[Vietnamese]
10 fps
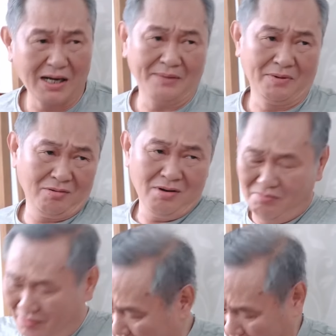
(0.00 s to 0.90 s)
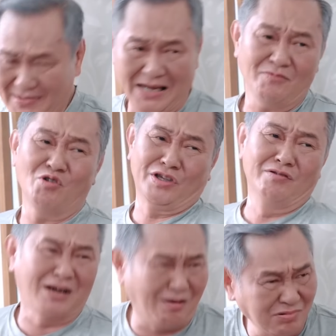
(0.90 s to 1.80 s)
ngày mà con không có làm nhảm con
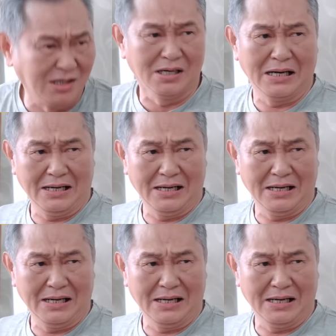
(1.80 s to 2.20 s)
chịu không được